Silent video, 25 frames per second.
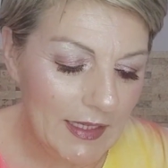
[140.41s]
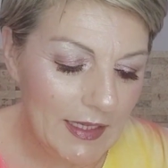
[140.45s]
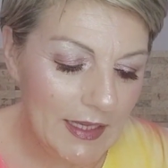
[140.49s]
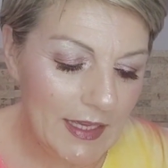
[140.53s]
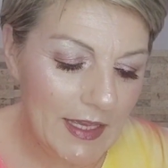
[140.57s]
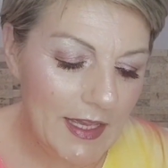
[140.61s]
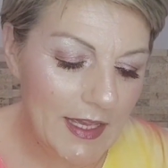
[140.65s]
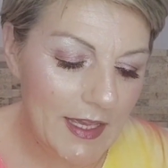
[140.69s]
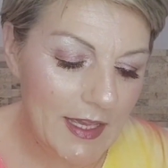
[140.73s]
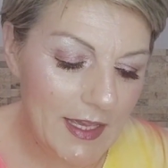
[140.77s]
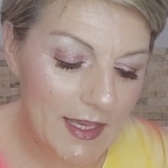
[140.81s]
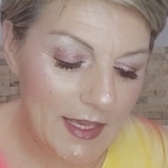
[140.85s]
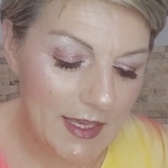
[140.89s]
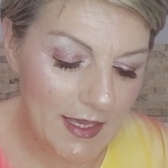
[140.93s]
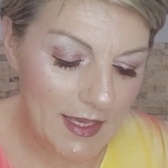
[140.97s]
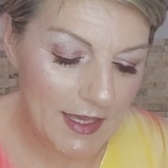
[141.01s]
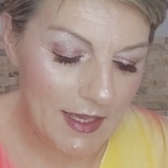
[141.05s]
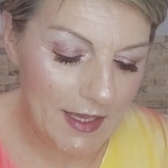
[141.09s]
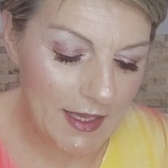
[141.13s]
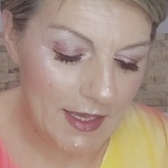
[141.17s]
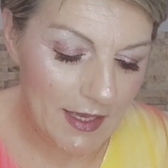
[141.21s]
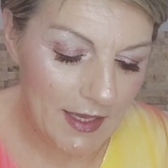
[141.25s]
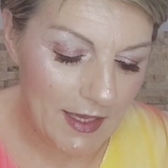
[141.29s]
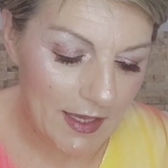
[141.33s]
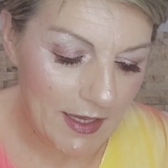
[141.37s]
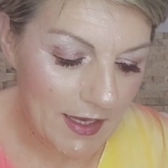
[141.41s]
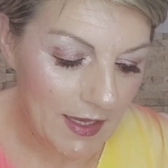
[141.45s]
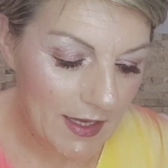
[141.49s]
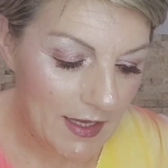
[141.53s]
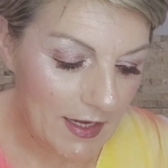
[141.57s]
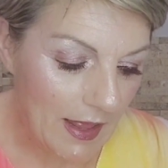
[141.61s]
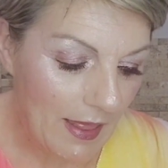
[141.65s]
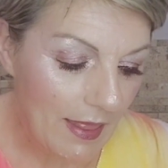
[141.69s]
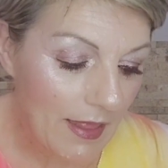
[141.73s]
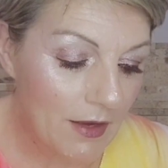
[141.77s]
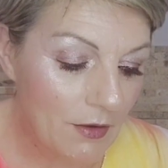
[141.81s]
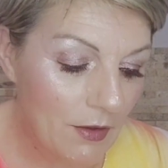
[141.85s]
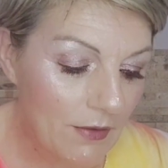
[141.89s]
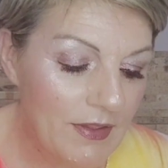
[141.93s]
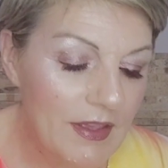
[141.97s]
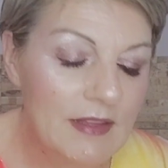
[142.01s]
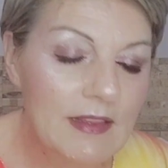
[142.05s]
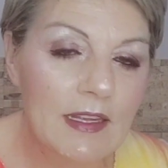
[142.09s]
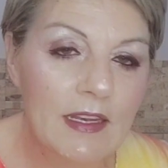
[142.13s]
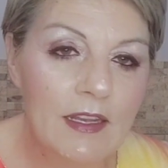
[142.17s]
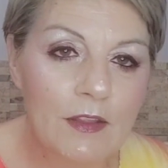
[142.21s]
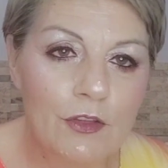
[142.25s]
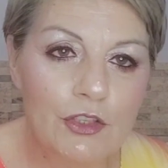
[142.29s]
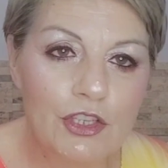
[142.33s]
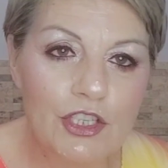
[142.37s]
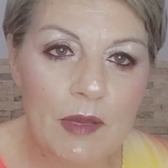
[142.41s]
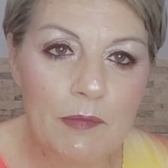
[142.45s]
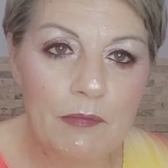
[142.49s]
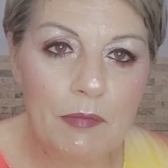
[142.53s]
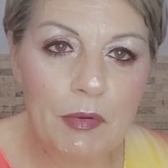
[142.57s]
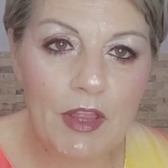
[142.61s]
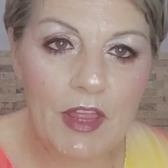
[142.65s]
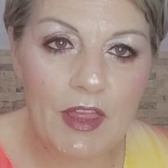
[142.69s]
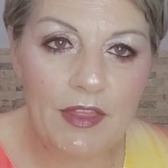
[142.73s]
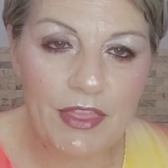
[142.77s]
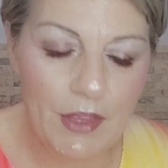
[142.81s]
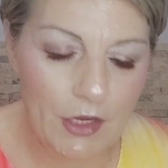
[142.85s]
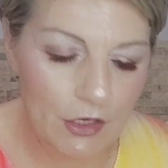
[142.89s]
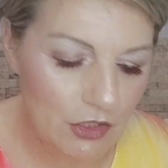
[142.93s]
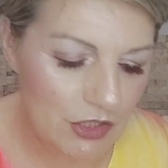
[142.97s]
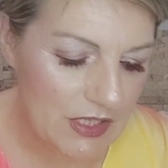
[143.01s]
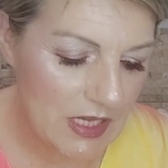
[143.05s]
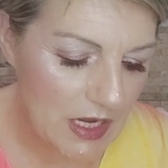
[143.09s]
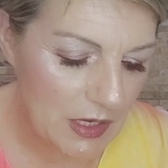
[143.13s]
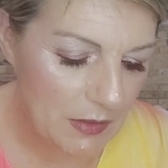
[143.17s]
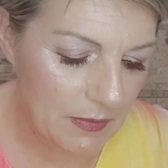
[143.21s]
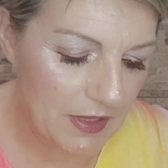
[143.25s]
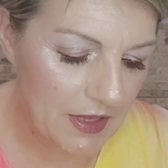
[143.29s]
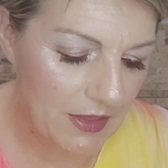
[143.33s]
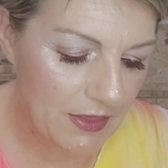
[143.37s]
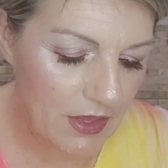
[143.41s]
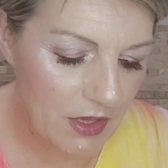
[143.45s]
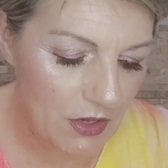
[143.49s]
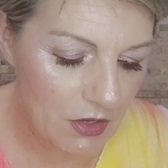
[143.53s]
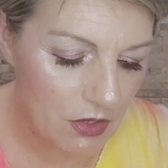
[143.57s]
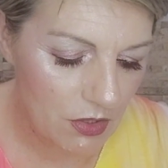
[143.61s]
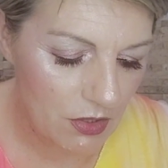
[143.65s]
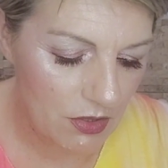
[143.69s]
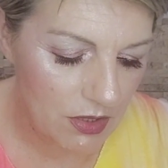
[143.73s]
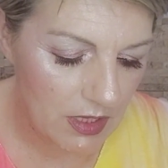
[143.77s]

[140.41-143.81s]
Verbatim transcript: Y, nada, no había tenido tiempo de haceros el vídeo